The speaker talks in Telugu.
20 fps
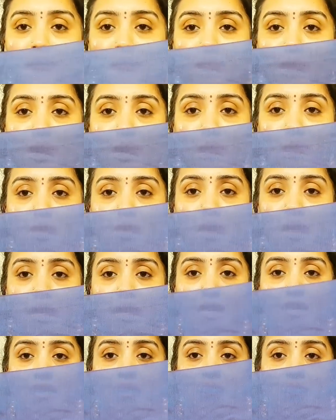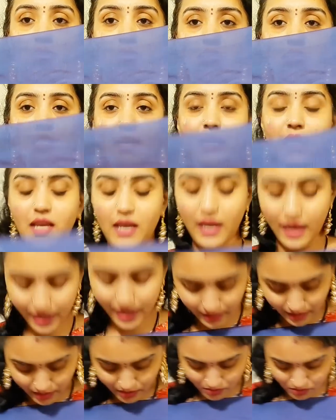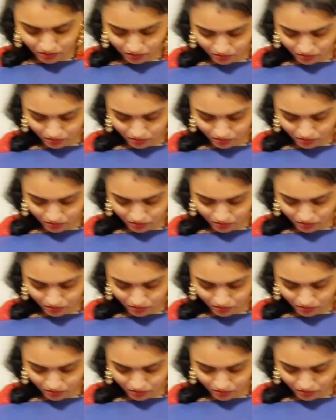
పళ్ళుకి ఇలా వస్తాయి హ్యాంగింగ్స్